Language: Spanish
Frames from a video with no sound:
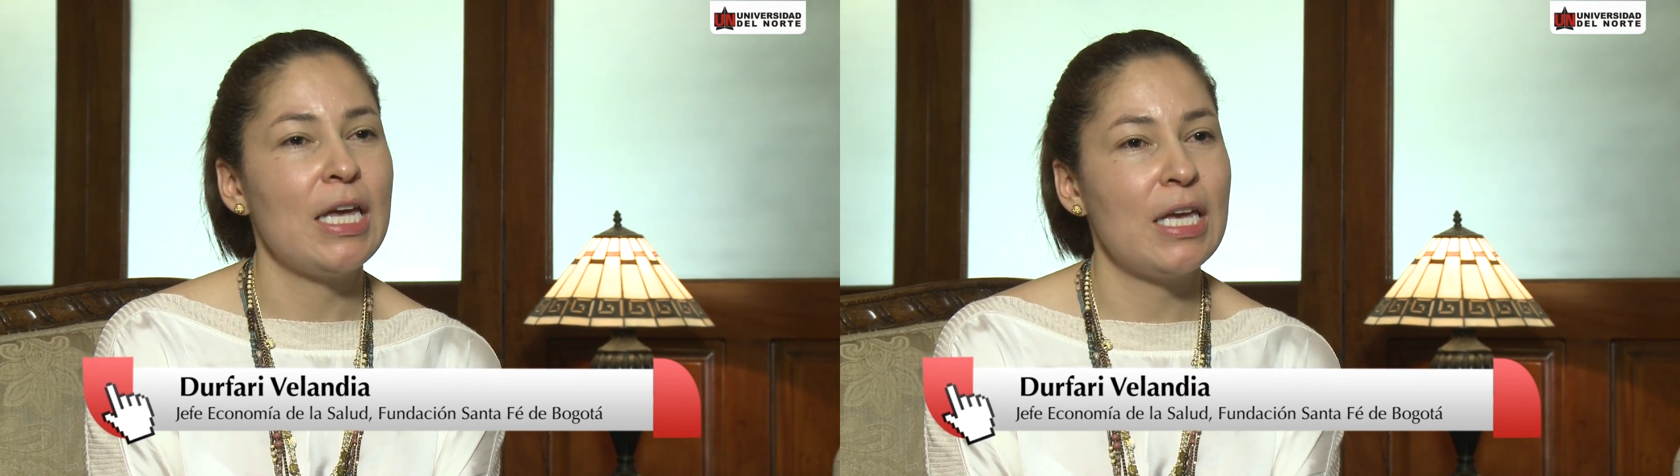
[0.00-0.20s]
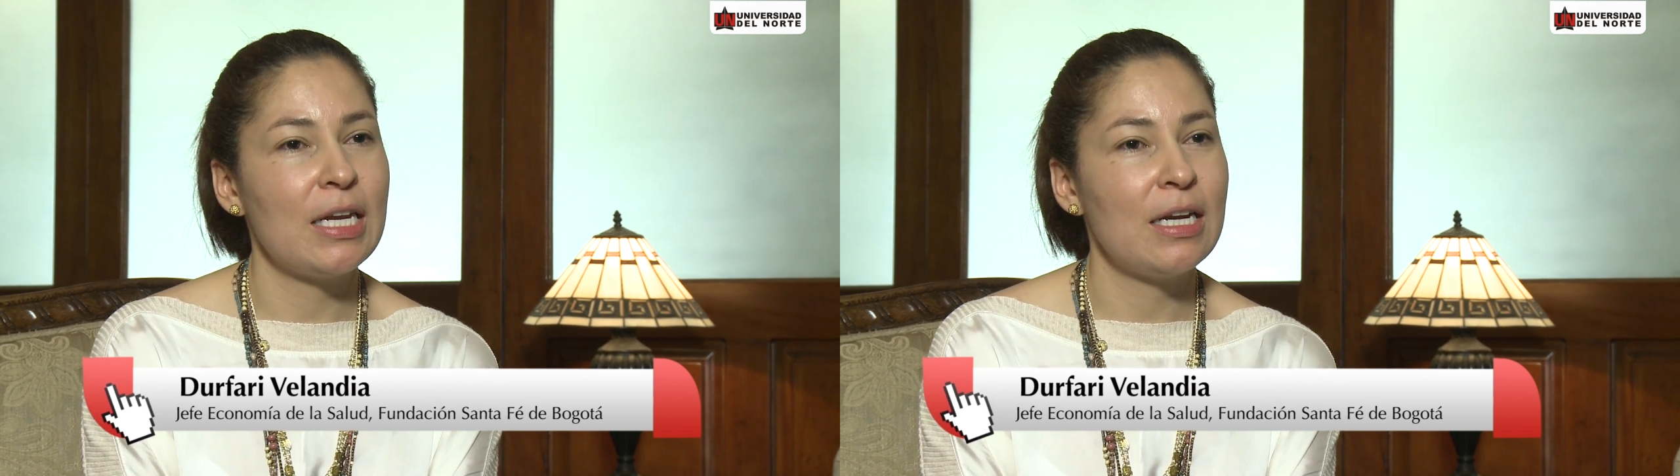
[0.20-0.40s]

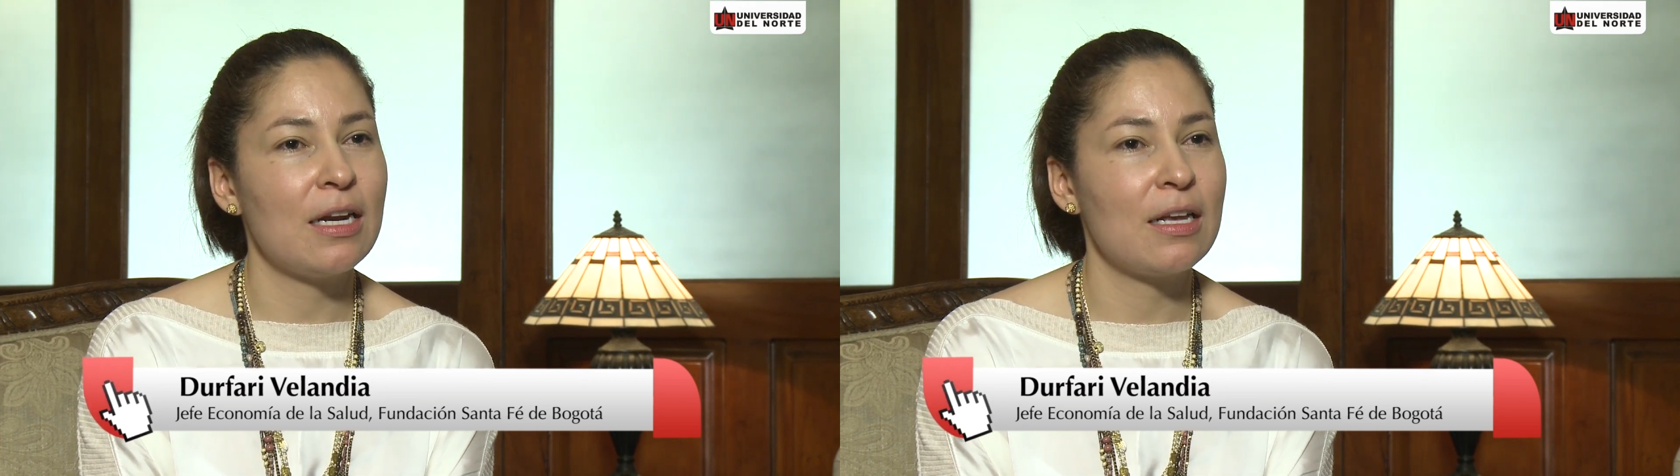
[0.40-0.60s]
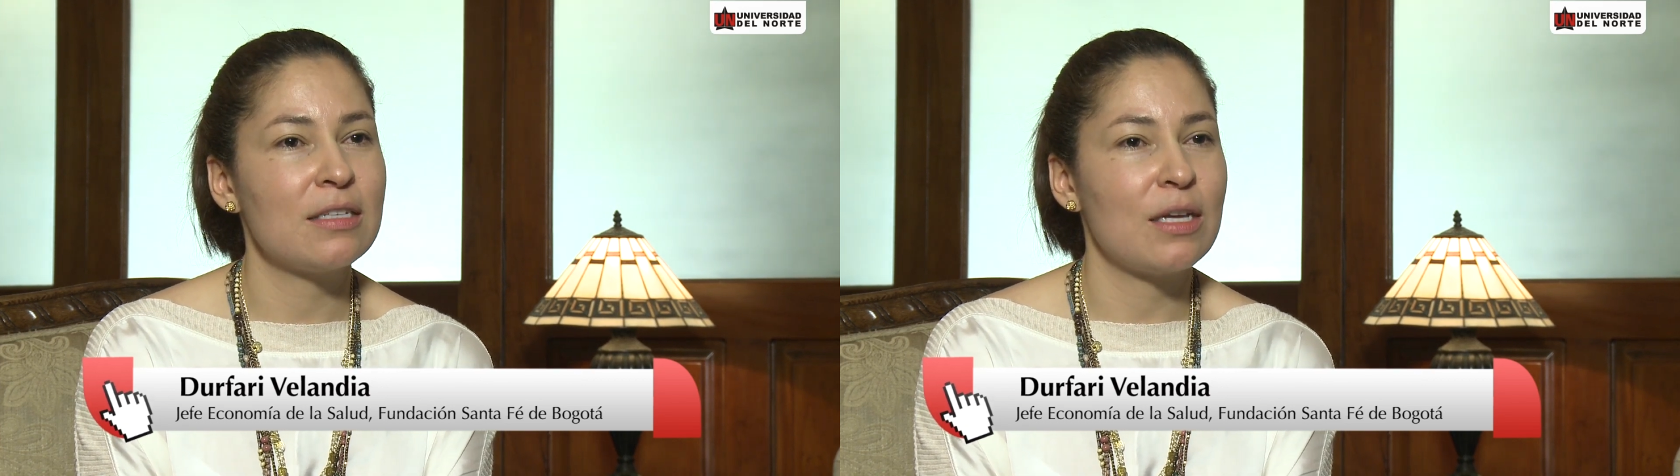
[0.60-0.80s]
Y en el
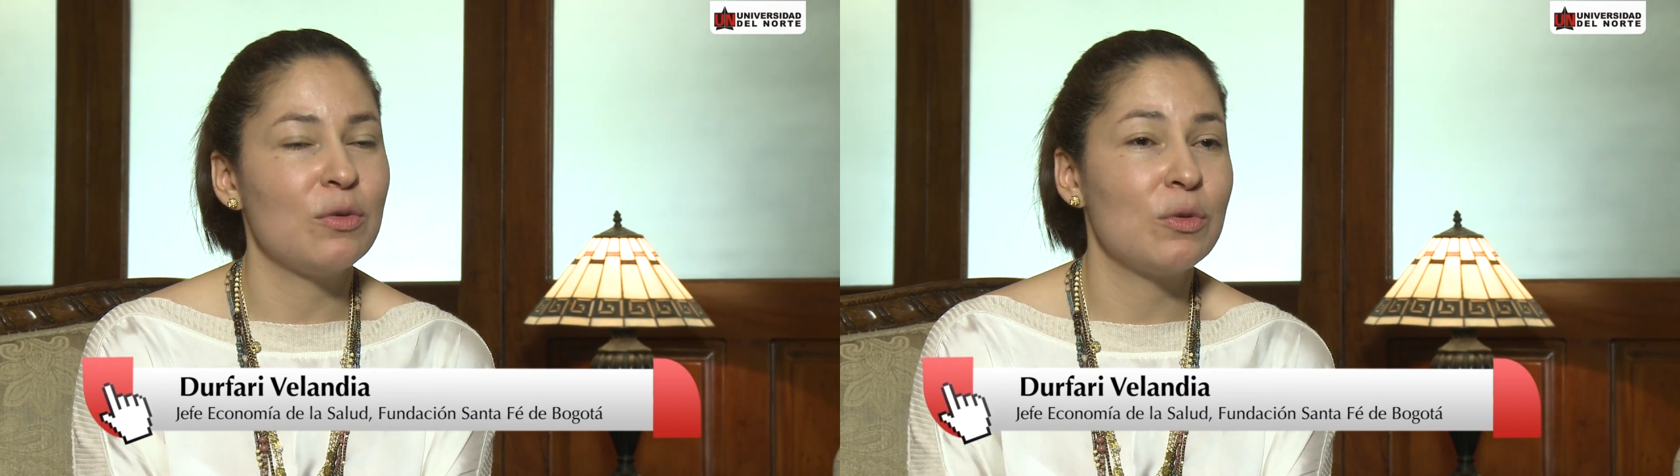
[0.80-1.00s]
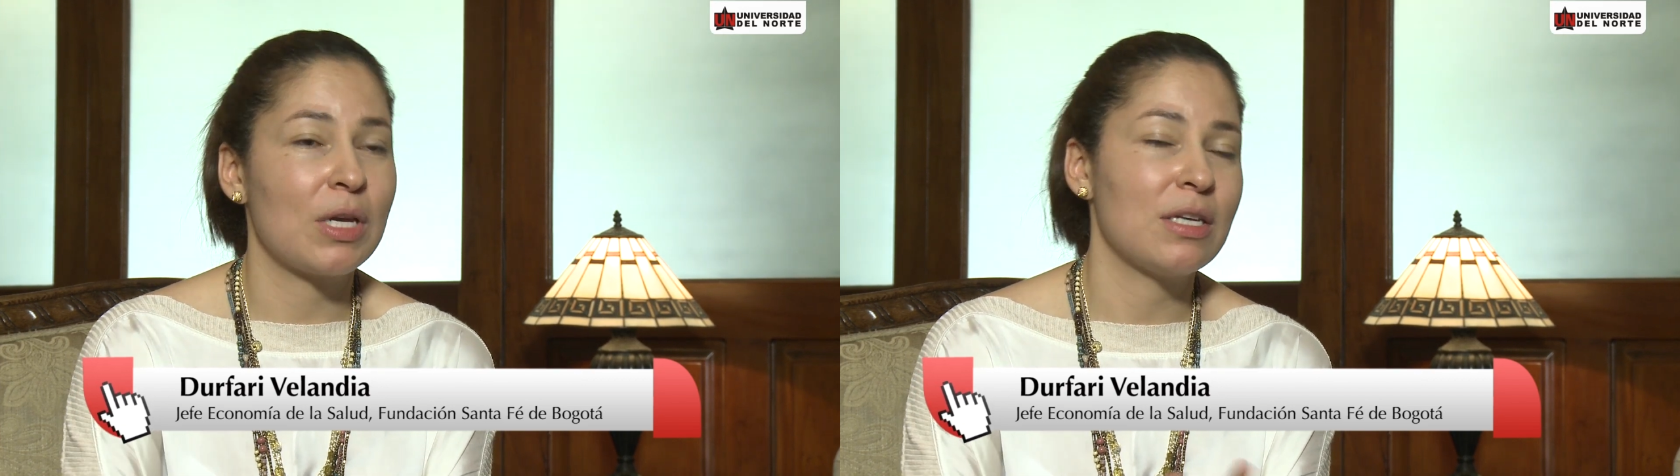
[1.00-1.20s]
área de
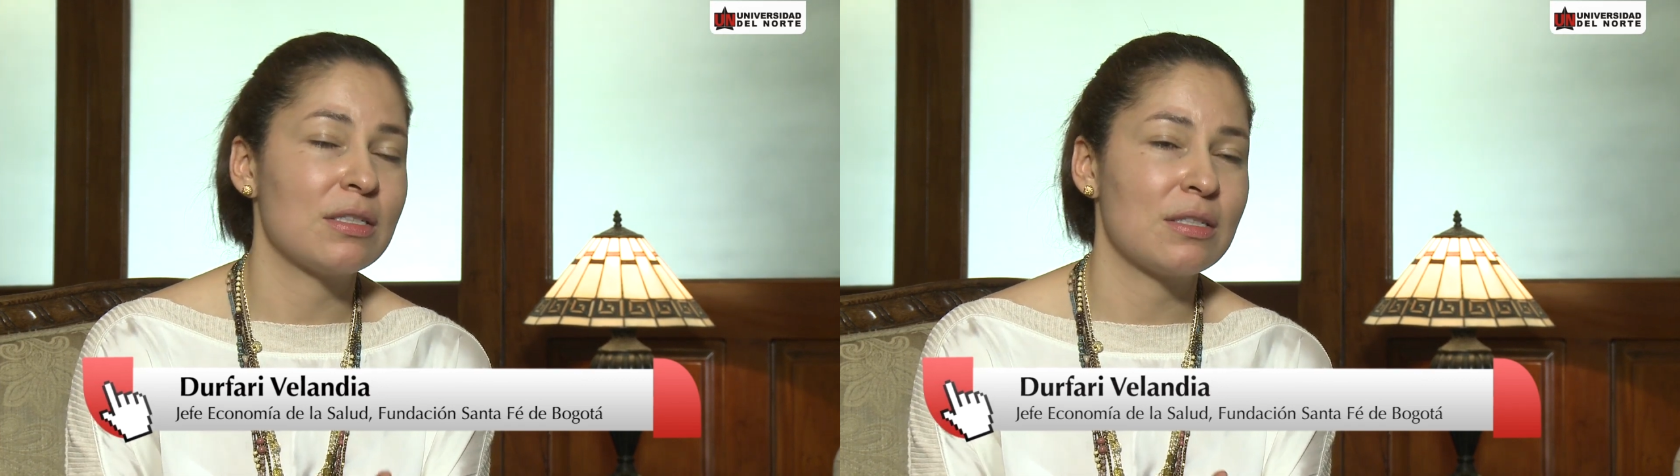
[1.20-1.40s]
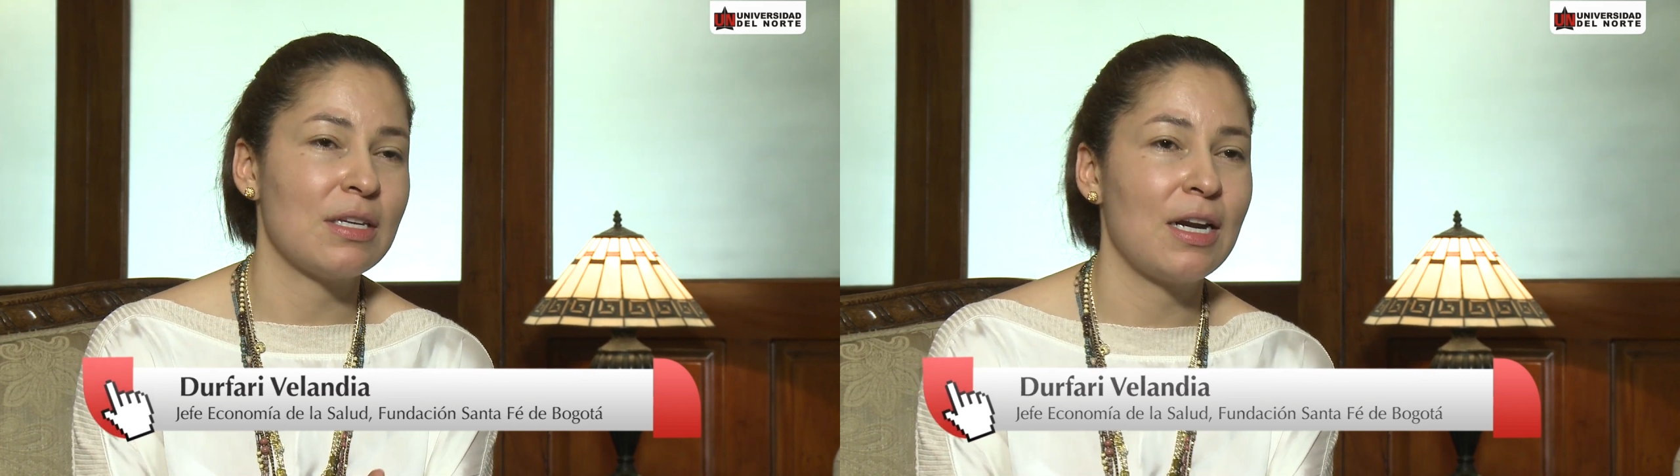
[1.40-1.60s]
salud, que
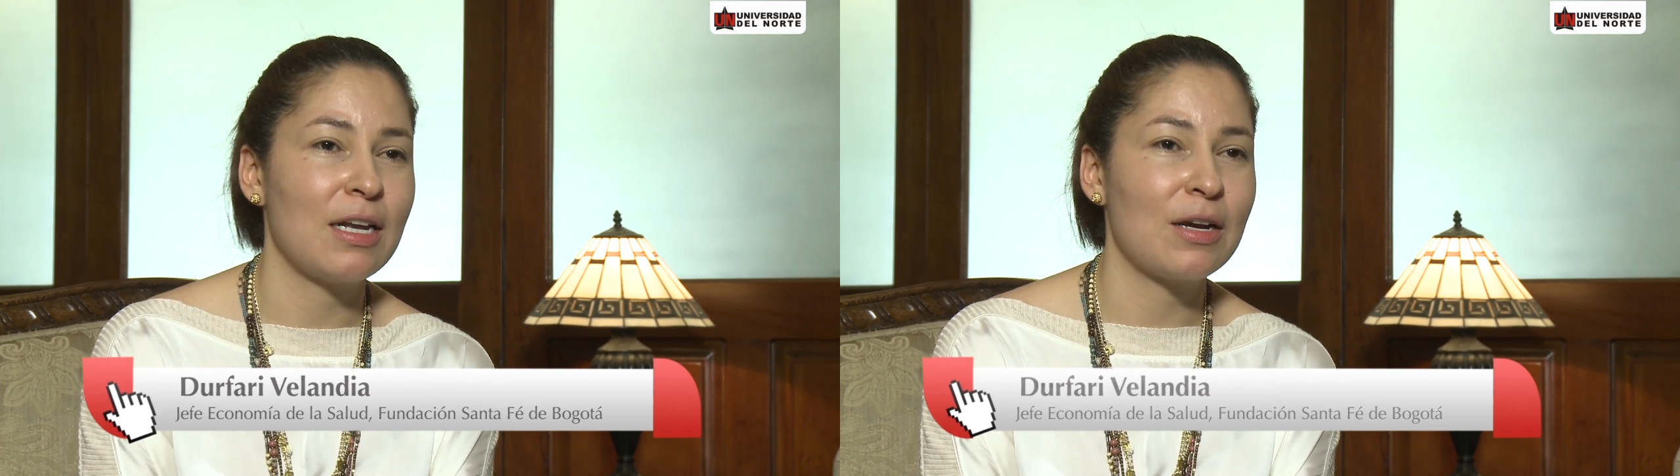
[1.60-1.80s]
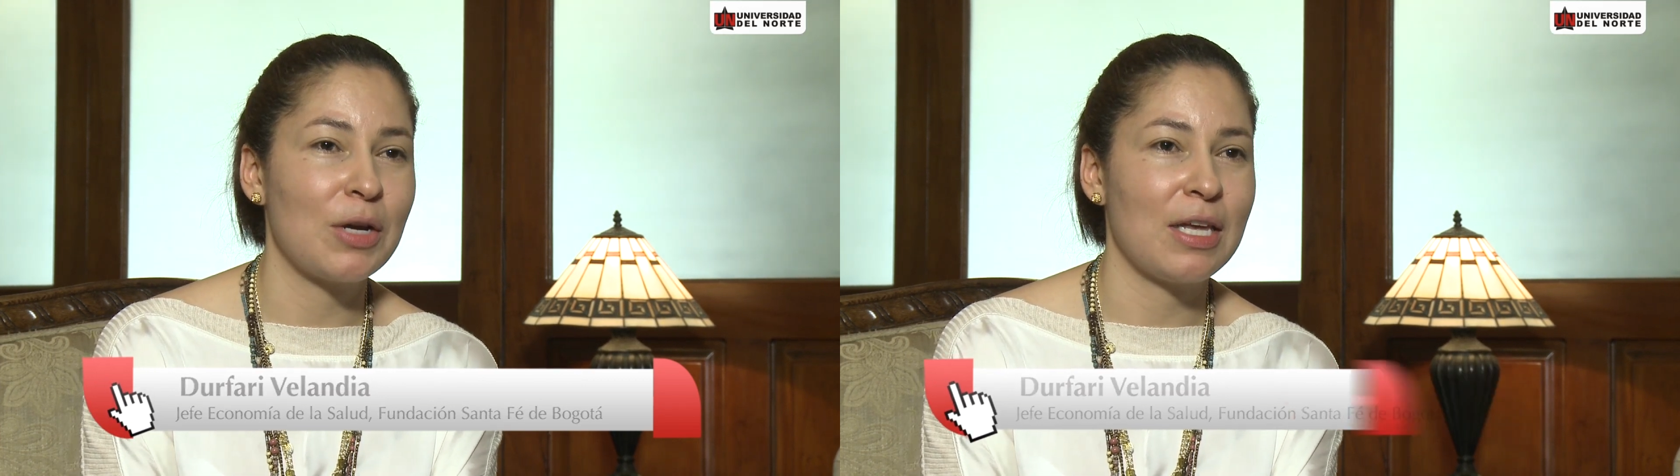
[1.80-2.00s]
es el
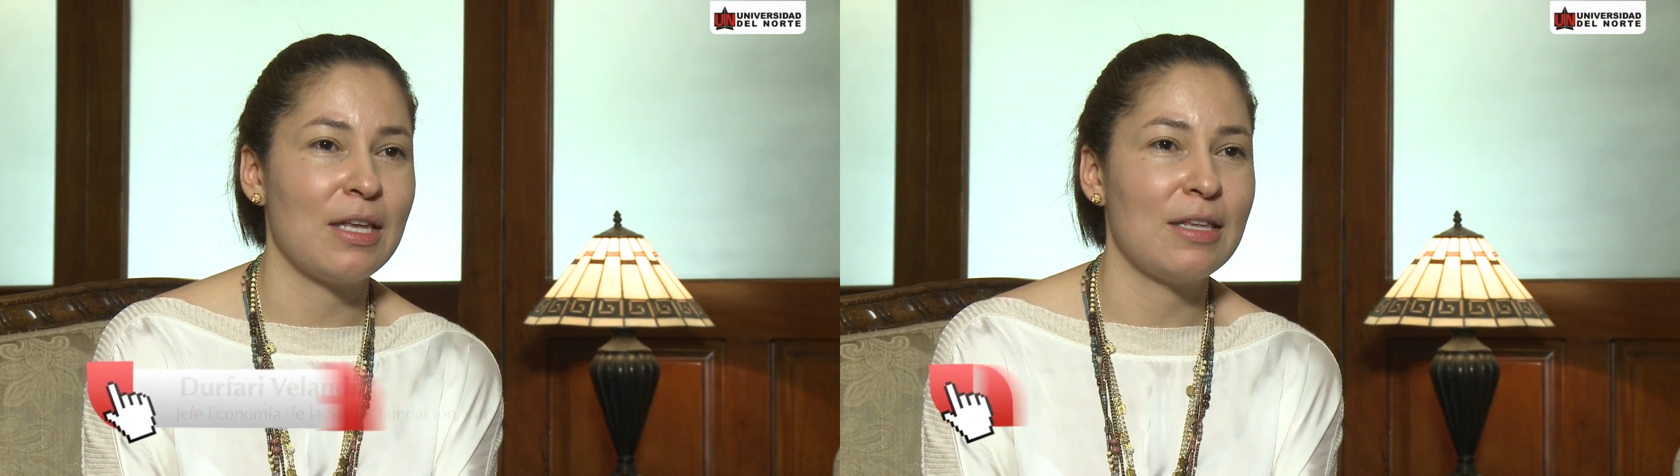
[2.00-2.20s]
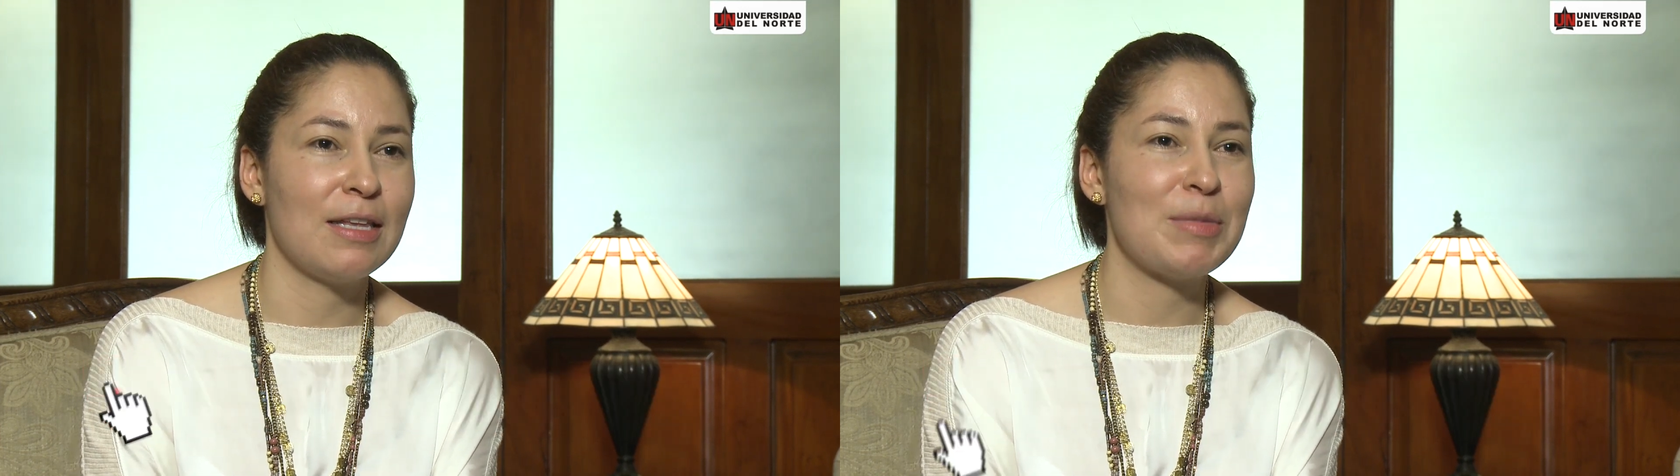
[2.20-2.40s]
área eh,